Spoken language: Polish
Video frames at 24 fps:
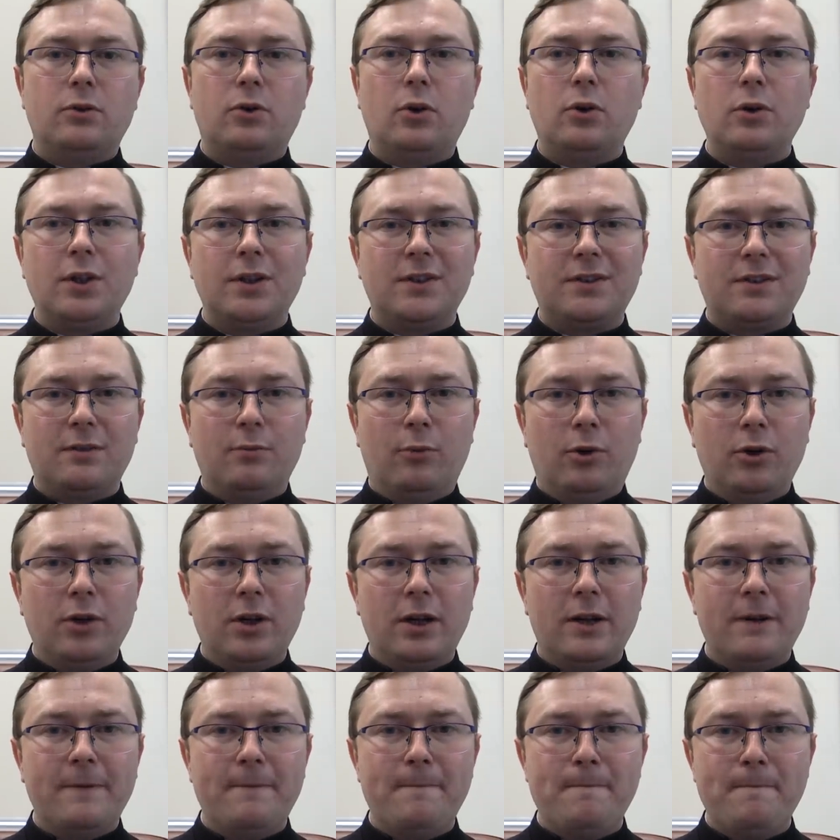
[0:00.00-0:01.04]
to jest
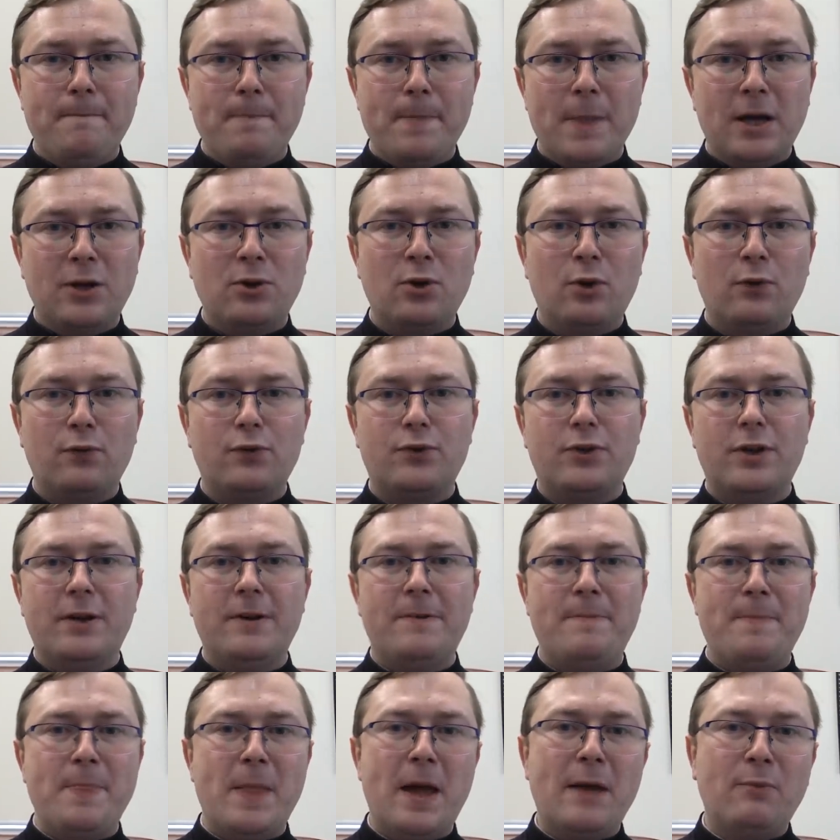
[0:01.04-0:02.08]
moje
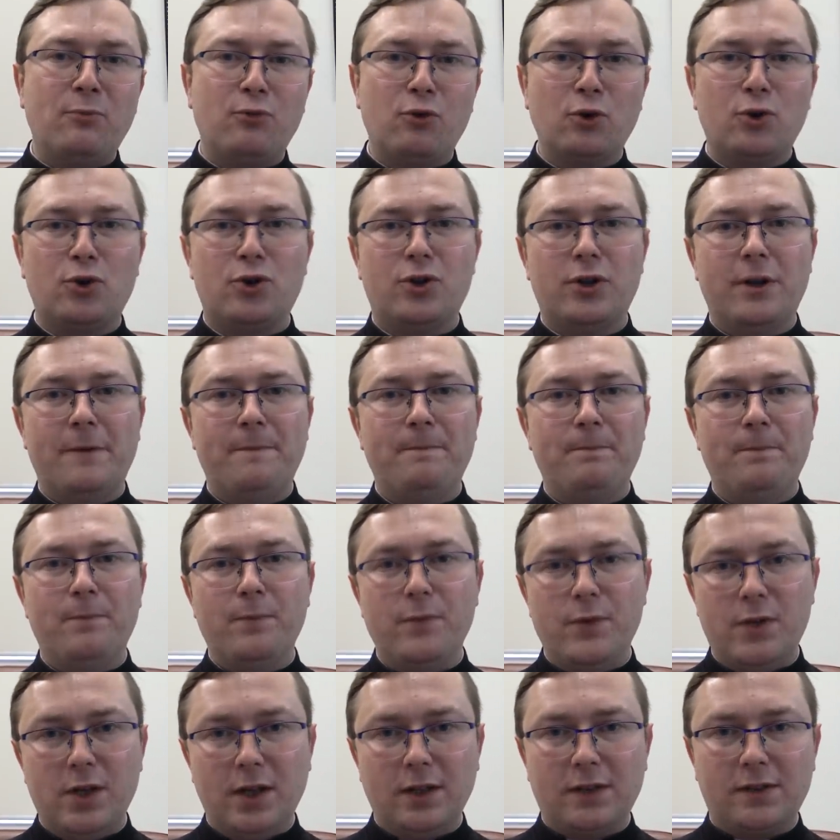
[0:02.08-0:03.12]
najnowsze, najmłodsze
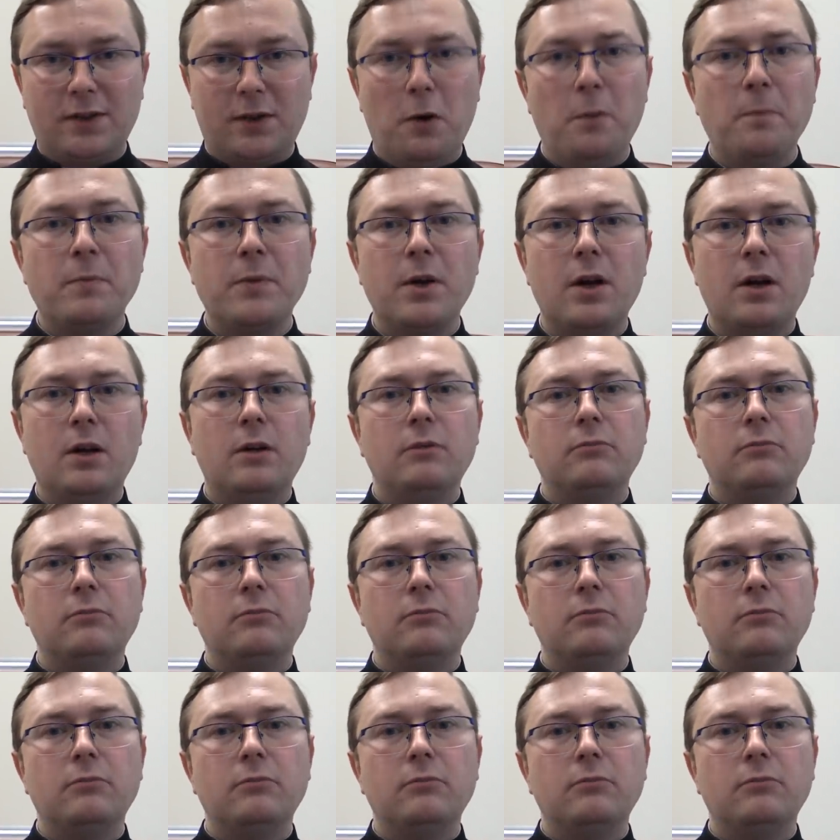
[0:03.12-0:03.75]
dziecko.